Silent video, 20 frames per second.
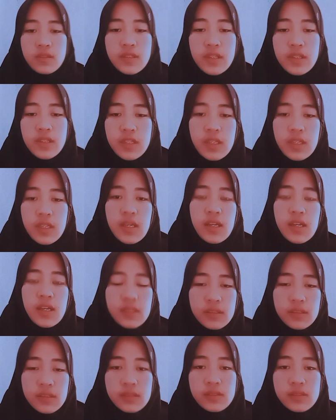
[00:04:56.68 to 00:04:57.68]

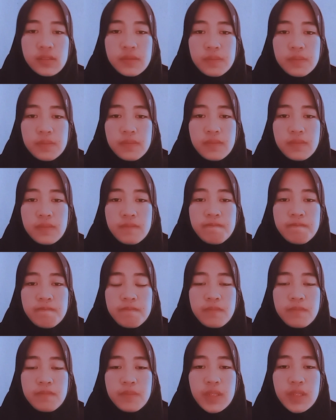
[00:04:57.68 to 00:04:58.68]
Sekian
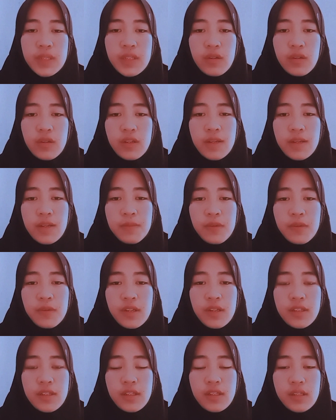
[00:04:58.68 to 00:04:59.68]
video
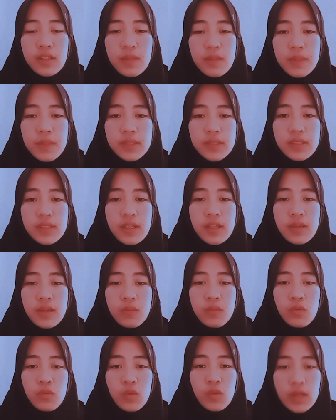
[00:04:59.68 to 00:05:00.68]
laporan yang dapat
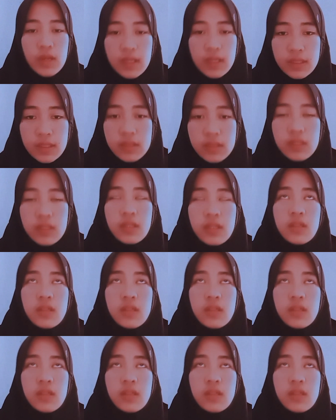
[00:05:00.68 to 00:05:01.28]
saya buat.